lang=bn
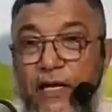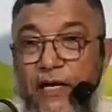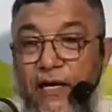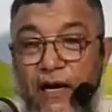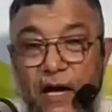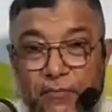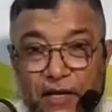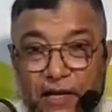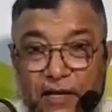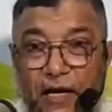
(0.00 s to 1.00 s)
তার একটা নাম
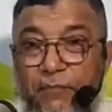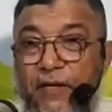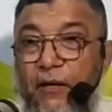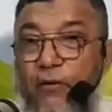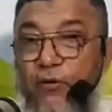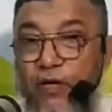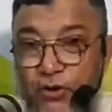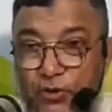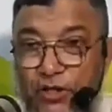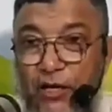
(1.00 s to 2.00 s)
দিলেন নামটা অন্যের জন্য
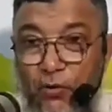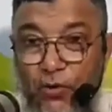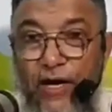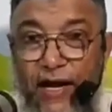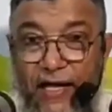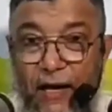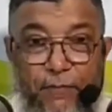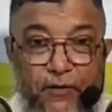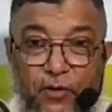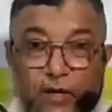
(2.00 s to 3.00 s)
দিলেন অন্য ডাকে
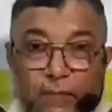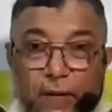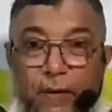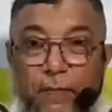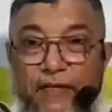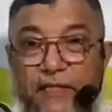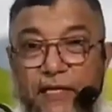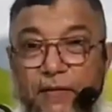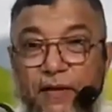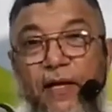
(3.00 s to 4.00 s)
আপনার তো আর আপনার বাচ্চার
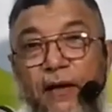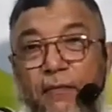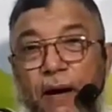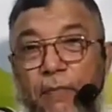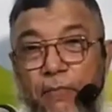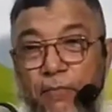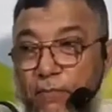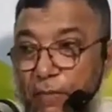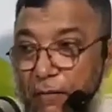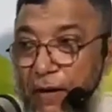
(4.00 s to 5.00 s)
বাবা
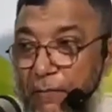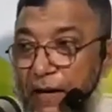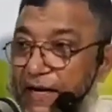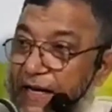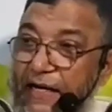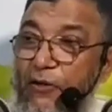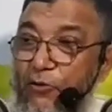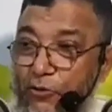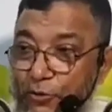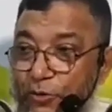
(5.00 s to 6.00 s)
বাবা মা ডাকলেই
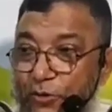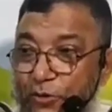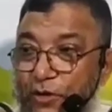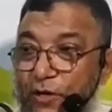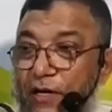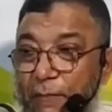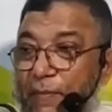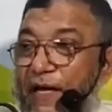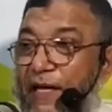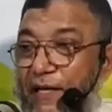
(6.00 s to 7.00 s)
হইতো
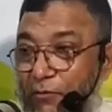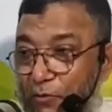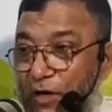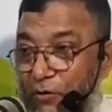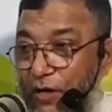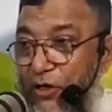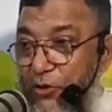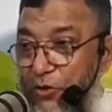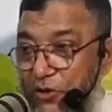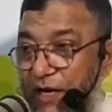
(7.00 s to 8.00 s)
নামটা কি অন্য অন্যের
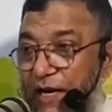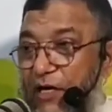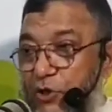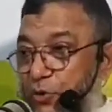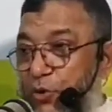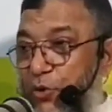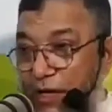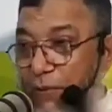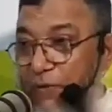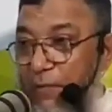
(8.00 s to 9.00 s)
জন্য দিলেন একটা সুন্দর
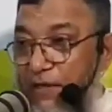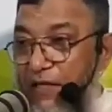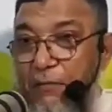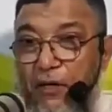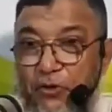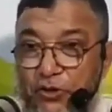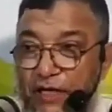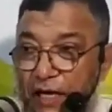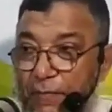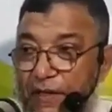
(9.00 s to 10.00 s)
নাম দিবেন যাতে মানুষ
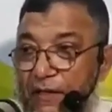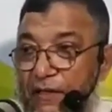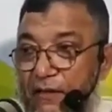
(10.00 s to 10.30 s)
ডাকবে